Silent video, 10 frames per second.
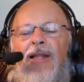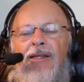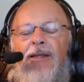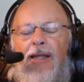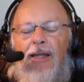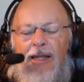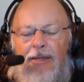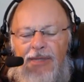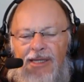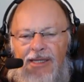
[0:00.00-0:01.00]

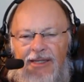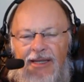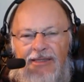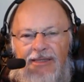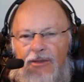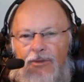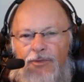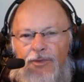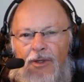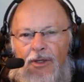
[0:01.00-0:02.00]
reabilitação,
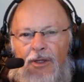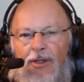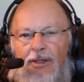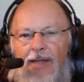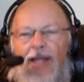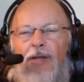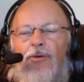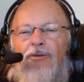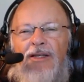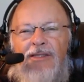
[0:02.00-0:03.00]
da
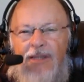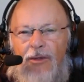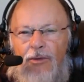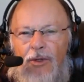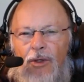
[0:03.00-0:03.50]
renovação,